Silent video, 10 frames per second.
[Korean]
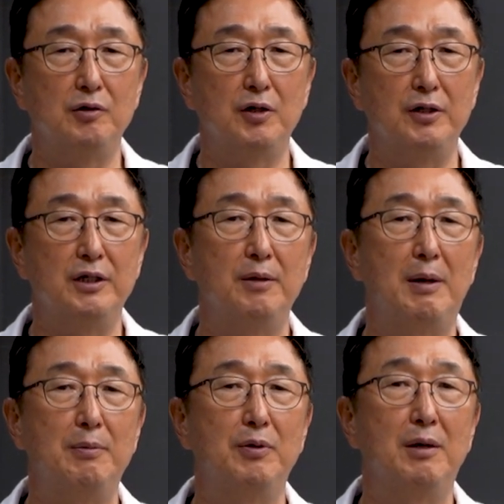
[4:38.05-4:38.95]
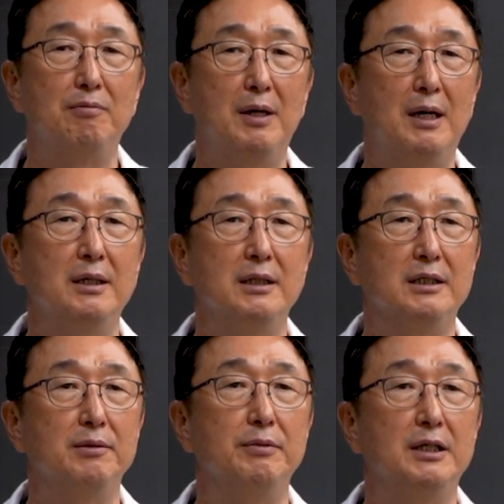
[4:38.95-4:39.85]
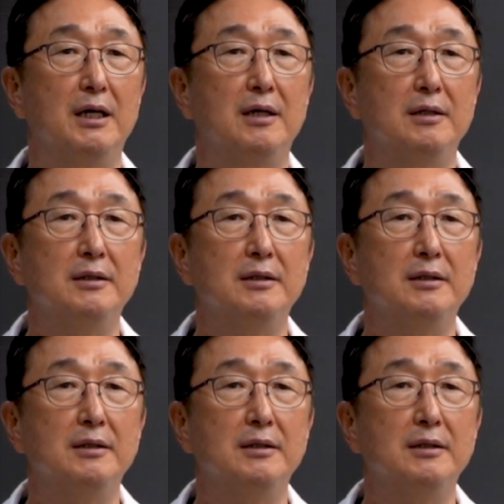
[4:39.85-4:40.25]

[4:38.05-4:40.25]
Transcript: 저희들이 발표한 바 있습니다.